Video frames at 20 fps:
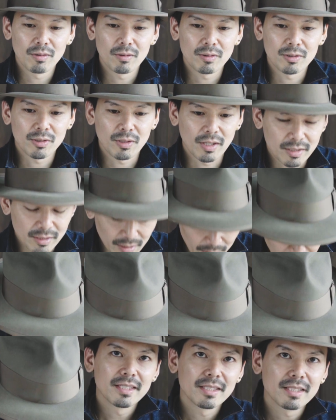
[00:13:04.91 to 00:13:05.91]
ご視聴ありがとうござ
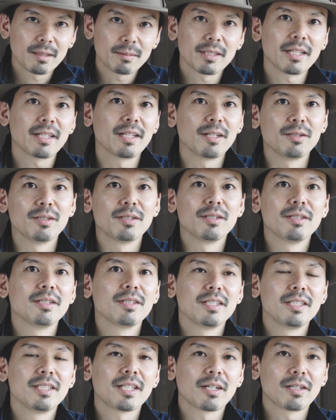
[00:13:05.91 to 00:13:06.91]
いました。サブチャンネル、
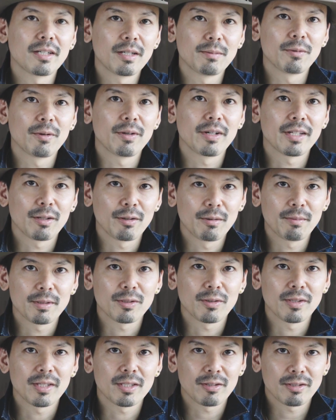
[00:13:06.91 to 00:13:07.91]
インスタグラムもやっておりま
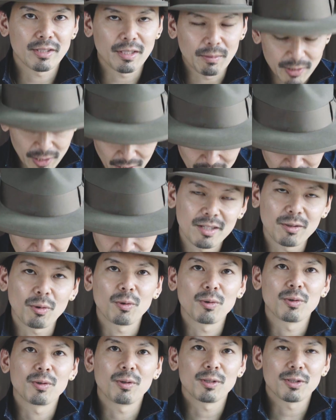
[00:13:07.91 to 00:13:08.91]
すので、そちらもぜひ
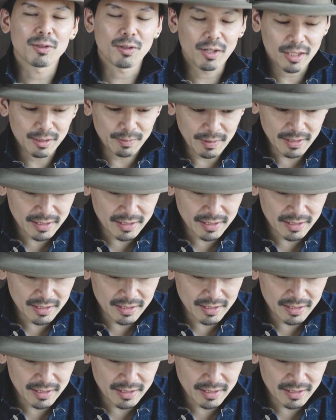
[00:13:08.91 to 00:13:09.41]
登録よろしくお願いしま